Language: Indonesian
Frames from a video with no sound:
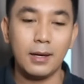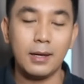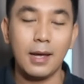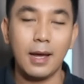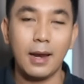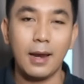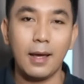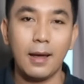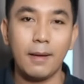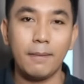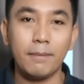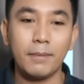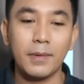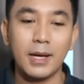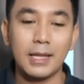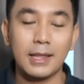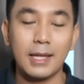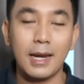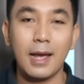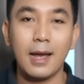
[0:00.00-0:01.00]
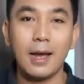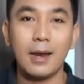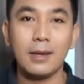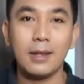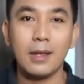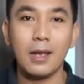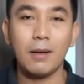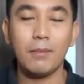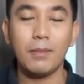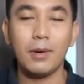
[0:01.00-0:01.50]
dalam
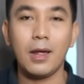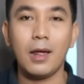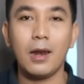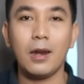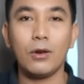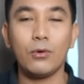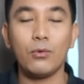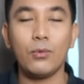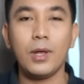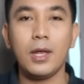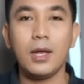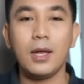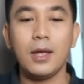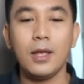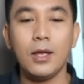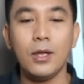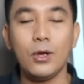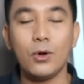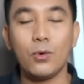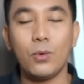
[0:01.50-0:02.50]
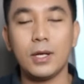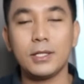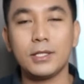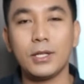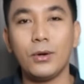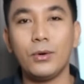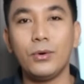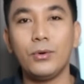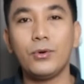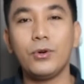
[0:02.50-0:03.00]
keterangannya melalui
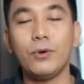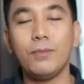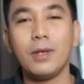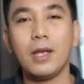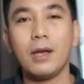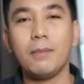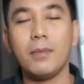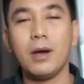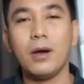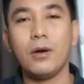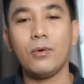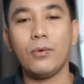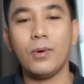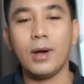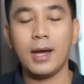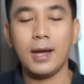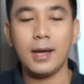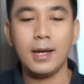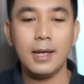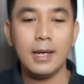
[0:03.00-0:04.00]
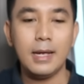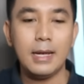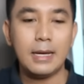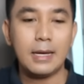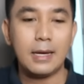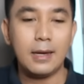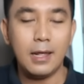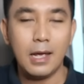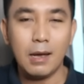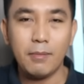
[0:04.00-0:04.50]
kuasa hukumnya bahwa
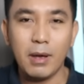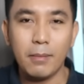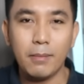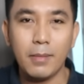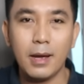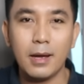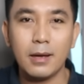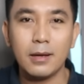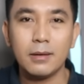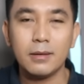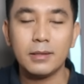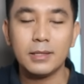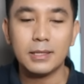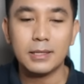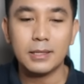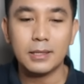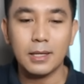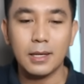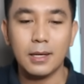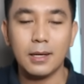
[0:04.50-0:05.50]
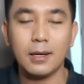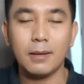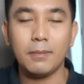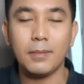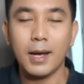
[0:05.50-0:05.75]
dia memang e,